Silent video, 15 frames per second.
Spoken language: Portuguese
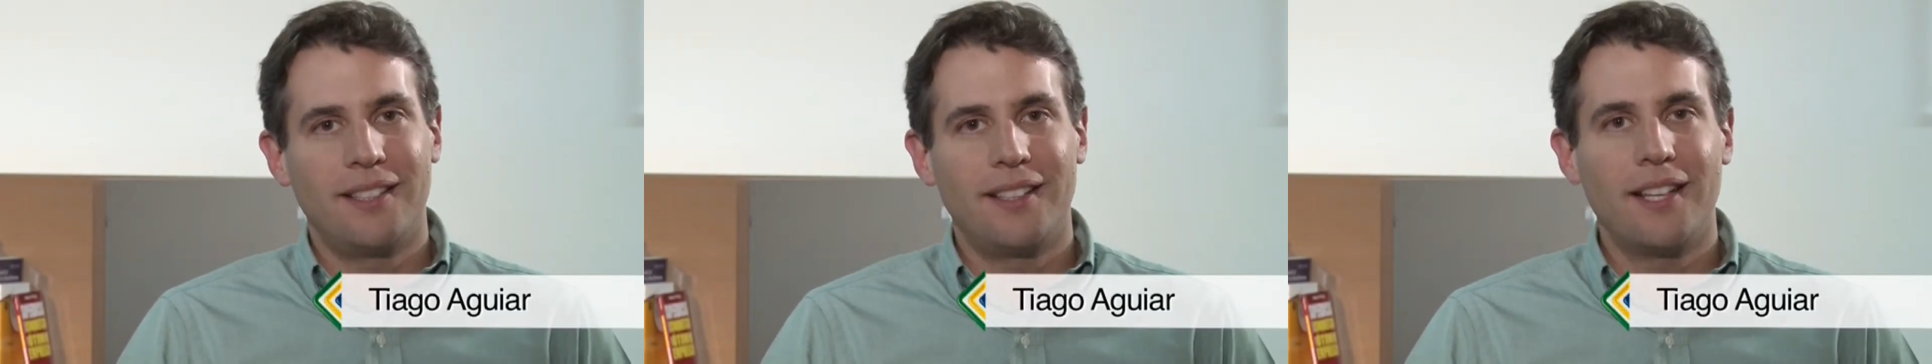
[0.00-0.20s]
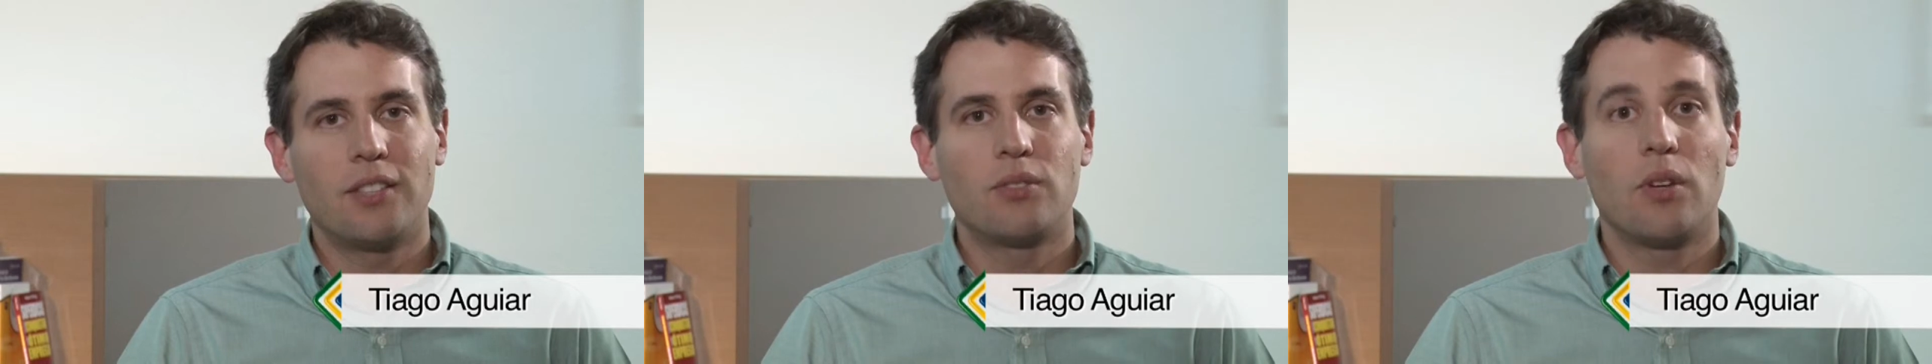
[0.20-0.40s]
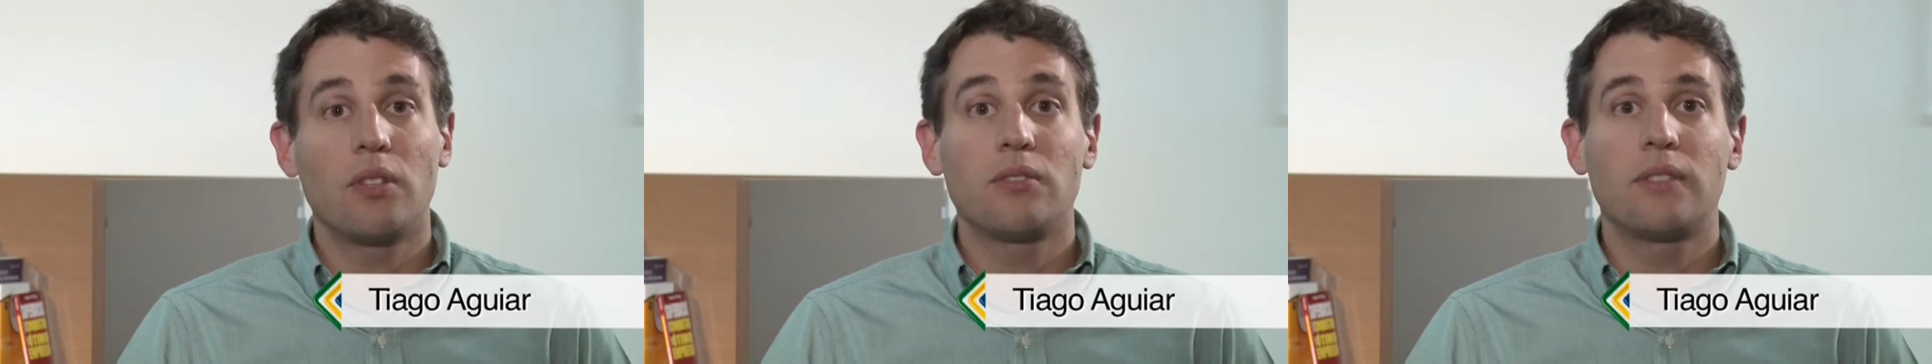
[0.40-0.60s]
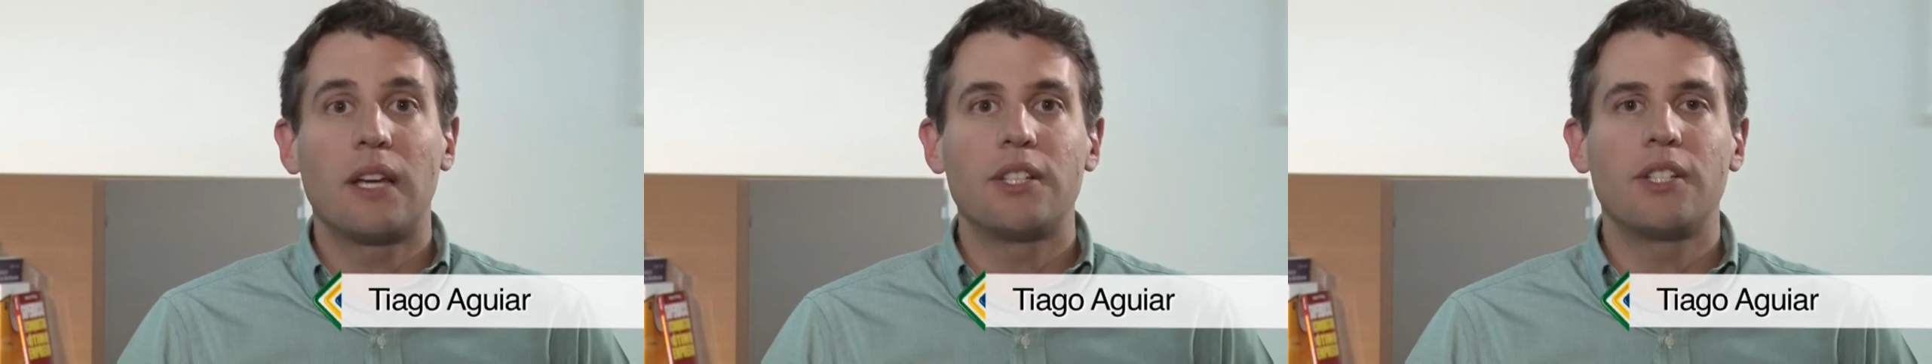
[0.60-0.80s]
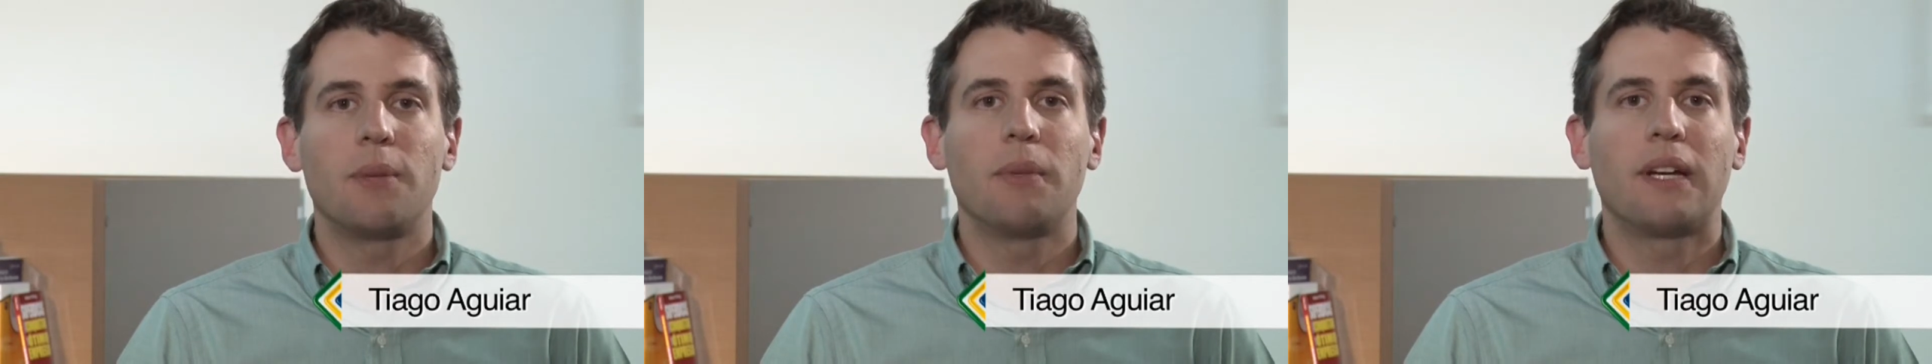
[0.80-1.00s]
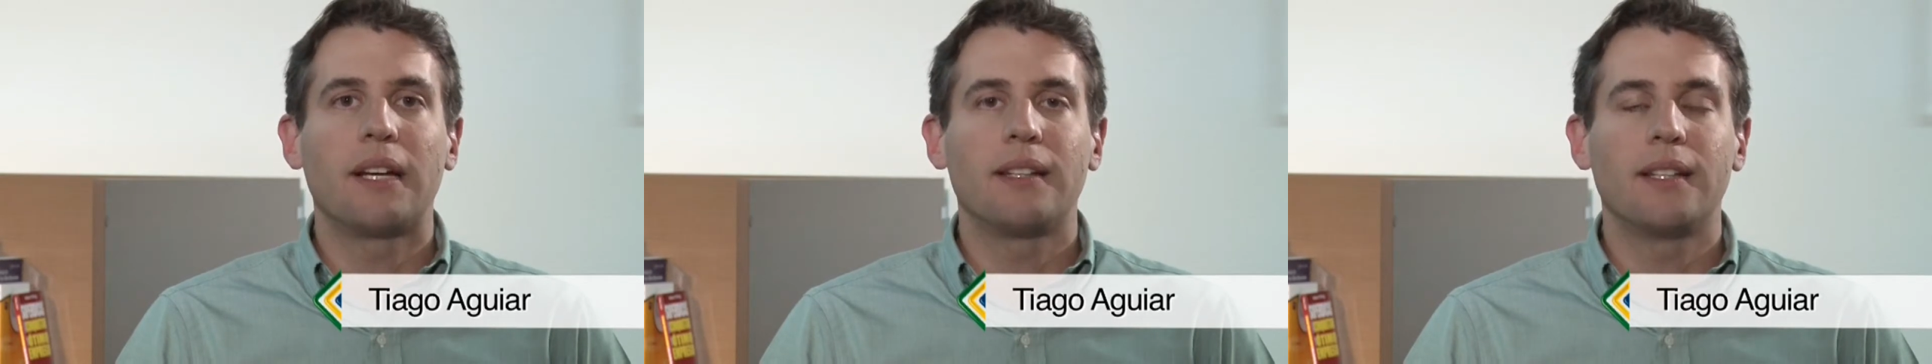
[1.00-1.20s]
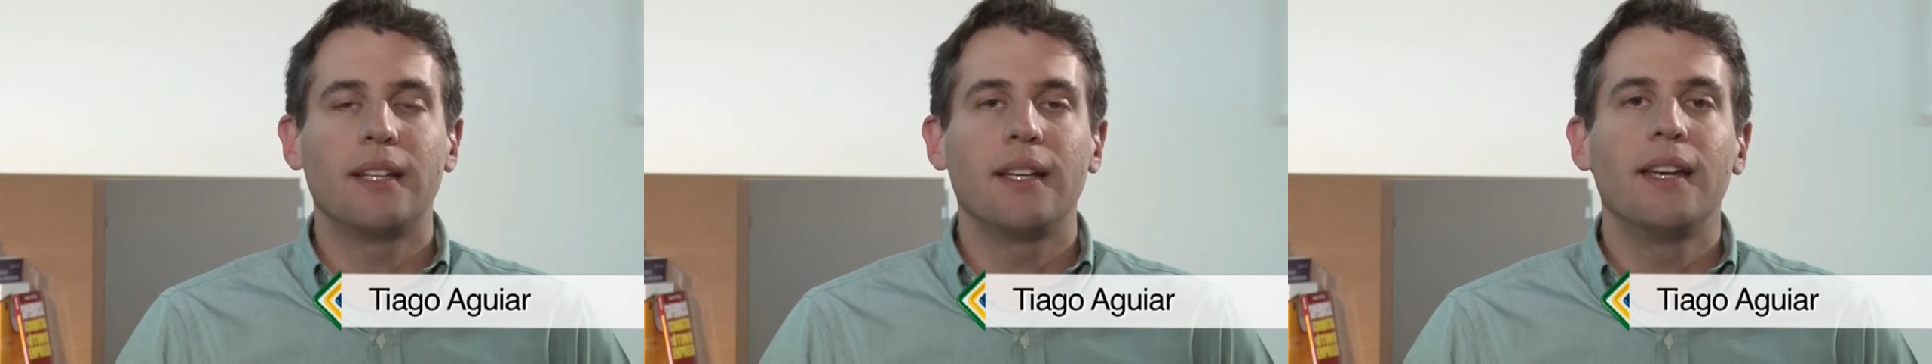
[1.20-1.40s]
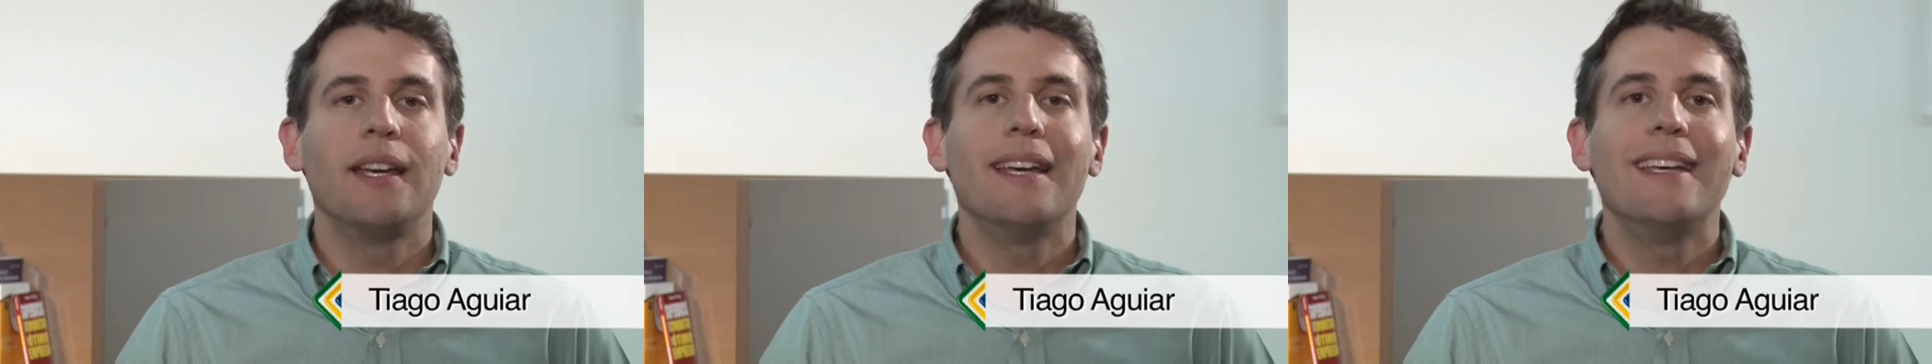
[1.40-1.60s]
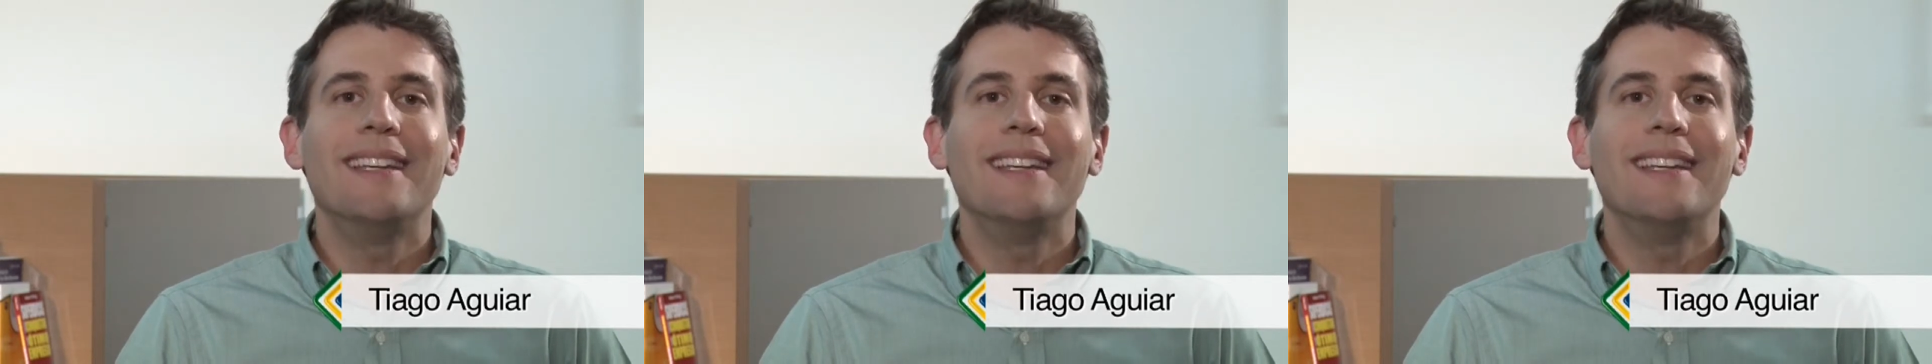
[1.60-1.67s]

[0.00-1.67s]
que é sócio da GMKT